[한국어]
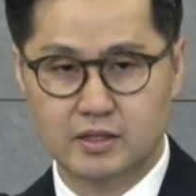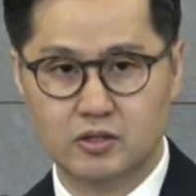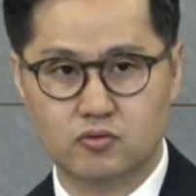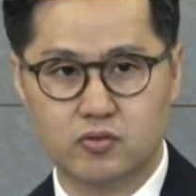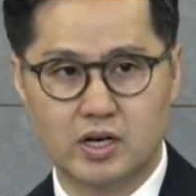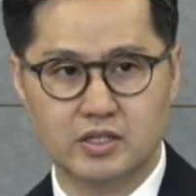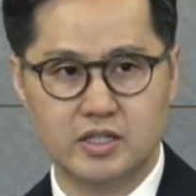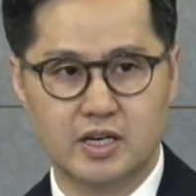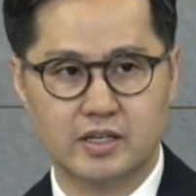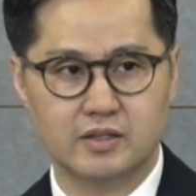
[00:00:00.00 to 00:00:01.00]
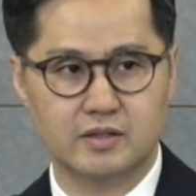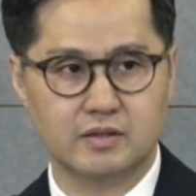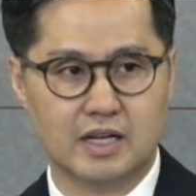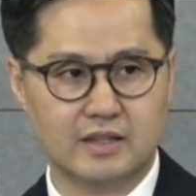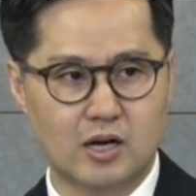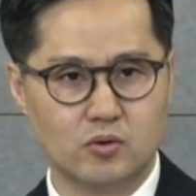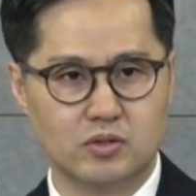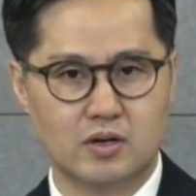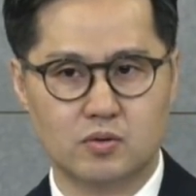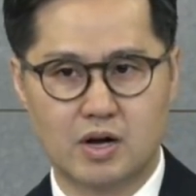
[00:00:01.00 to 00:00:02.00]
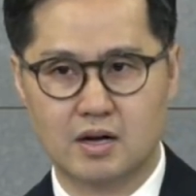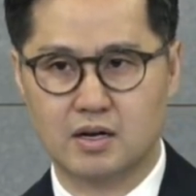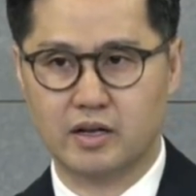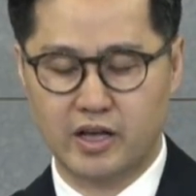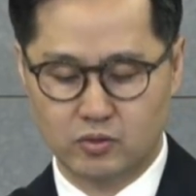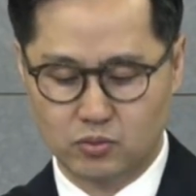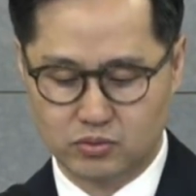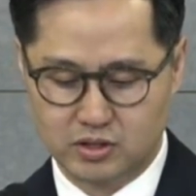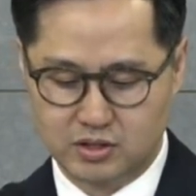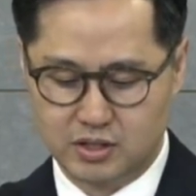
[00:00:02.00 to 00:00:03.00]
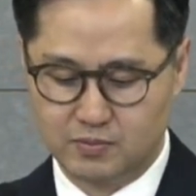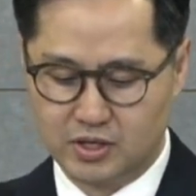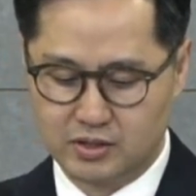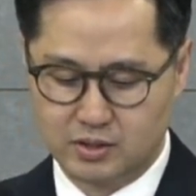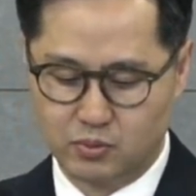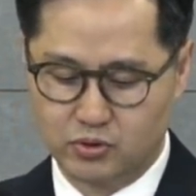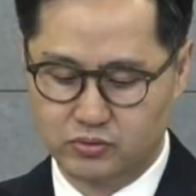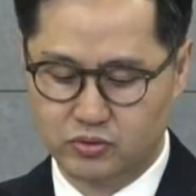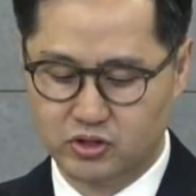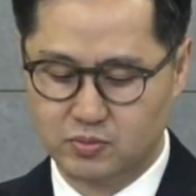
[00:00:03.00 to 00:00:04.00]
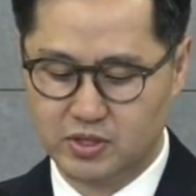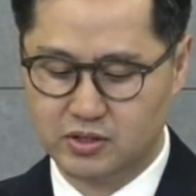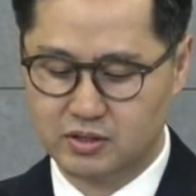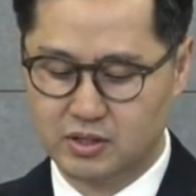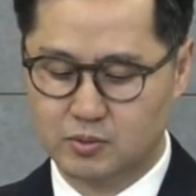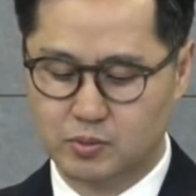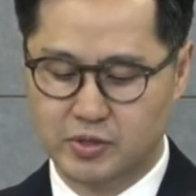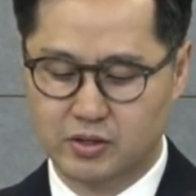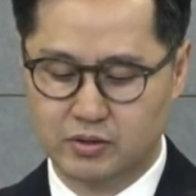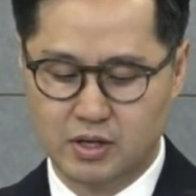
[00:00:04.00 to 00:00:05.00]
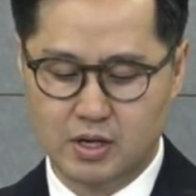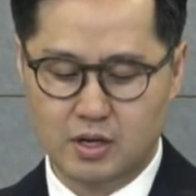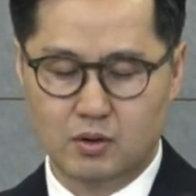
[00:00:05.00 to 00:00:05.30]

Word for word: 이 두 가지 이야기는 다 따로따로 각각의 행동 지침 같이 보일 수도 있지만 실제로 보면